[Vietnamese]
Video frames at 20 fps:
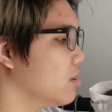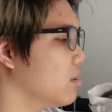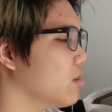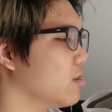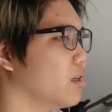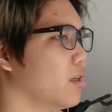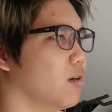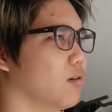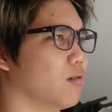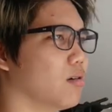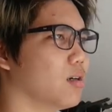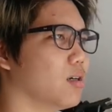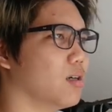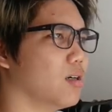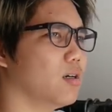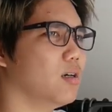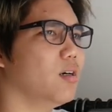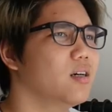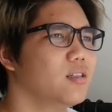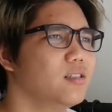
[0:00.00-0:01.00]
Nó kiểu
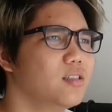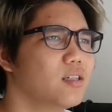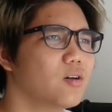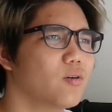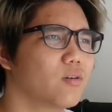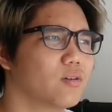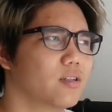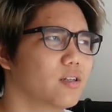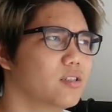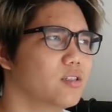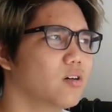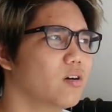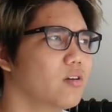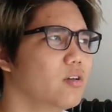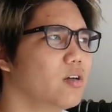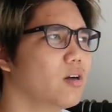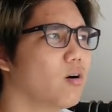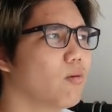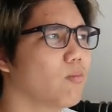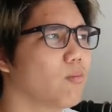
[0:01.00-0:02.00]
uh, chiếc quần dành cho
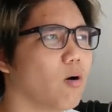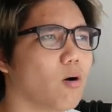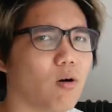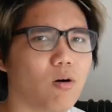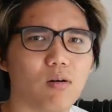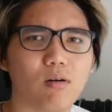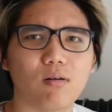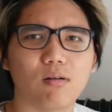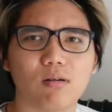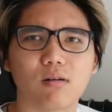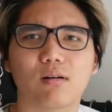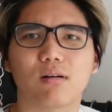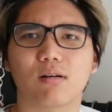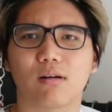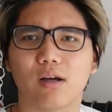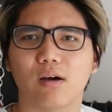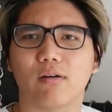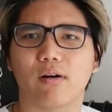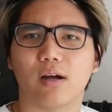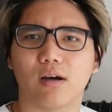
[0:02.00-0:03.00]
những ông bố,
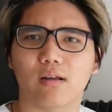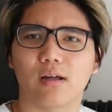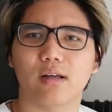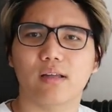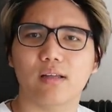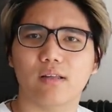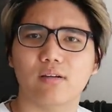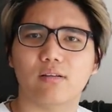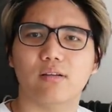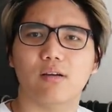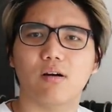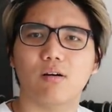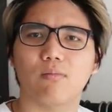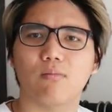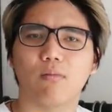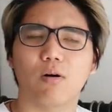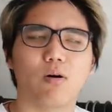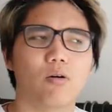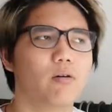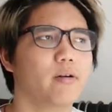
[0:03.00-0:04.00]
kiểu kiểu thế, cho những
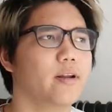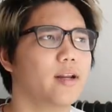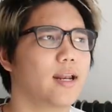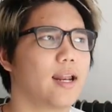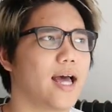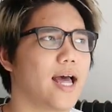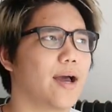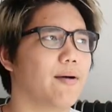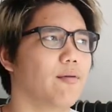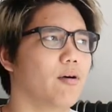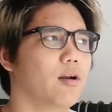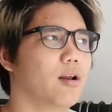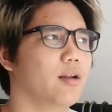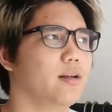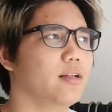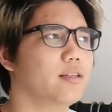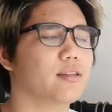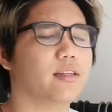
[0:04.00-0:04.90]
ông bố đi làm hoặc là đi